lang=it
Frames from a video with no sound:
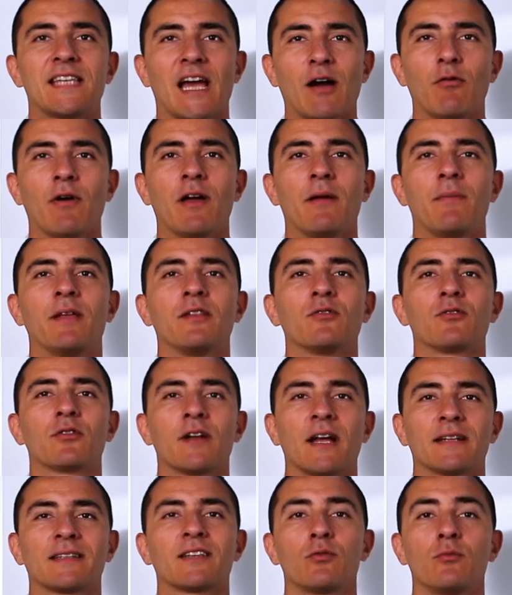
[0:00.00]
Ciao e
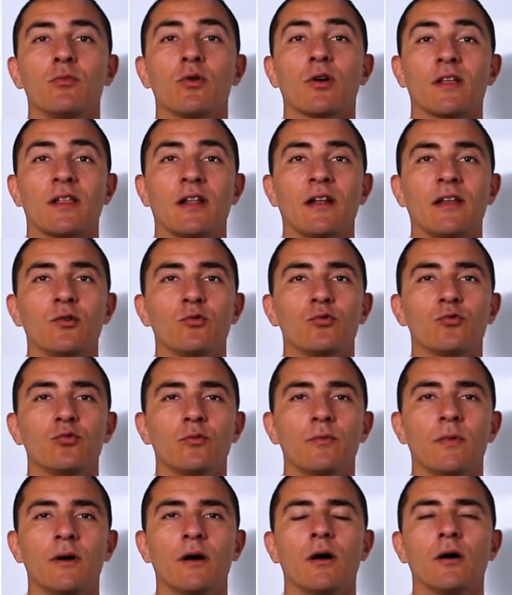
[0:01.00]
bentornata sul mio canale YouTube.